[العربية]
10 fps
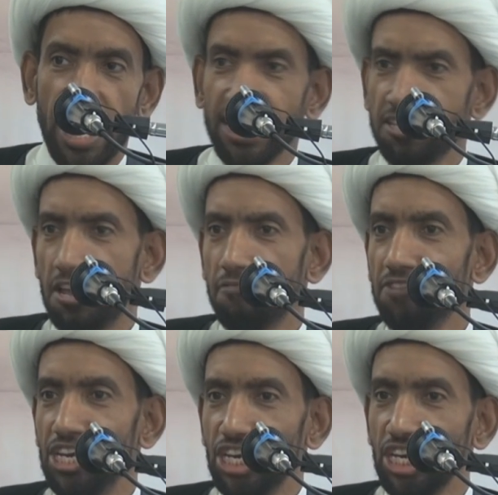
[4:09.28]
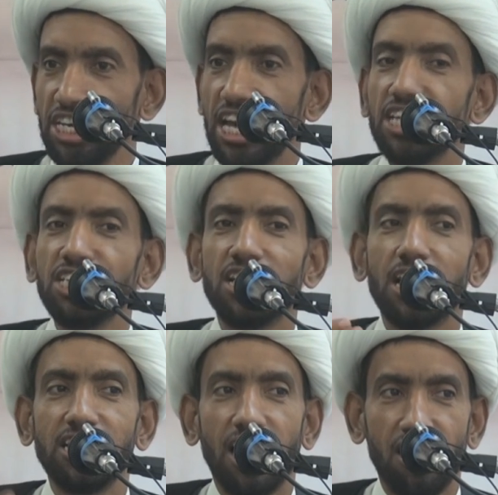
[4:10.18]
حتى في
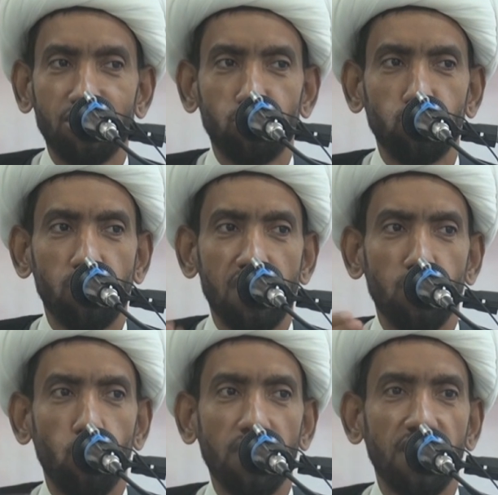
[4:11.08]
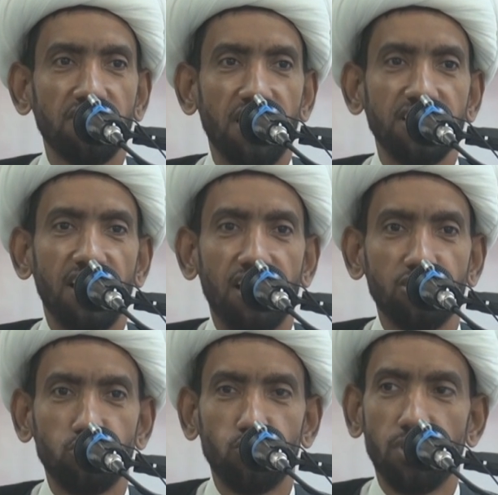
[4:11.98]
احيائنا لعاشوراء وقضايا
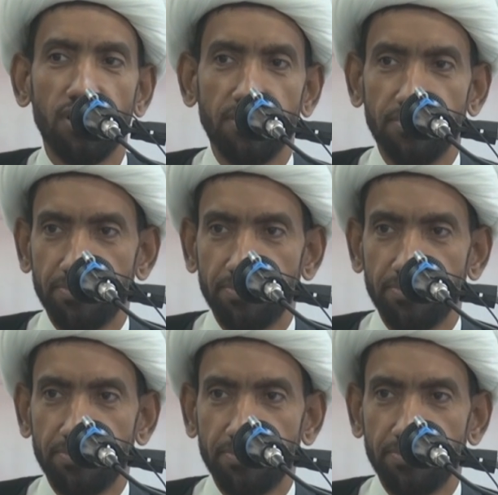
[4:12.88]
عاشوراء